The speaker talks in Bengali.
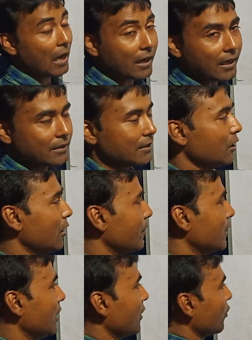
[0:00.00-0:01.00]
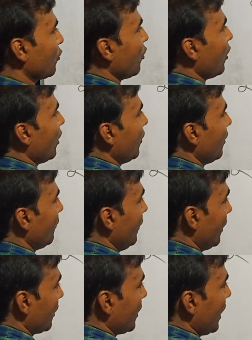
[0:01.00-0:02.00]
বা আকার দিতে হবে তাহলে ক
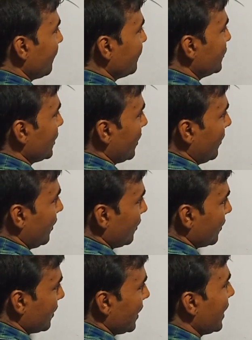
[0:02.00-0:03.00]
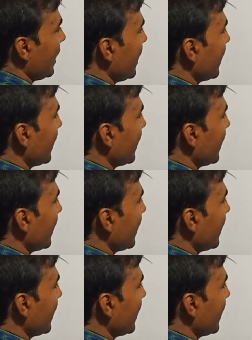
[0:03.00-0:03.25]
কাপ জাবার কা